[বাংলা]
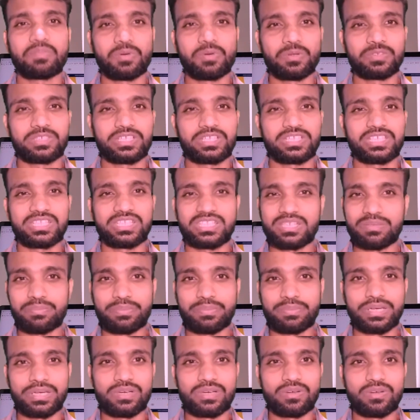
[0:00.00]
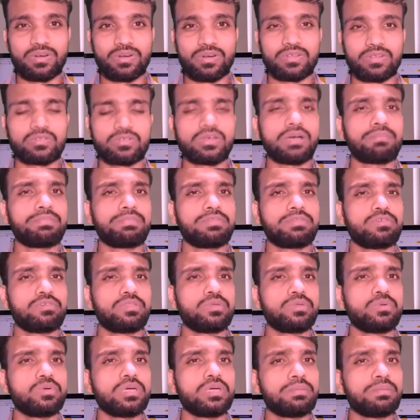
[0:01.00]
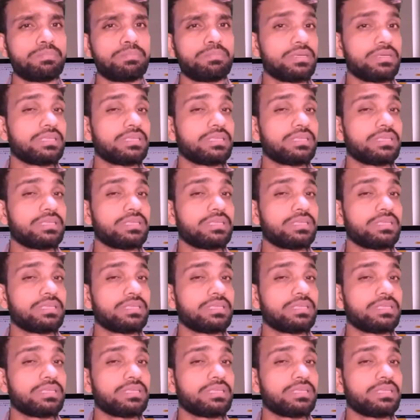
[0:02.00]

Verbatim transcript: পঞ্চাশ হাজার ফ্রেন্ড হলো তো আপনি যদি ওই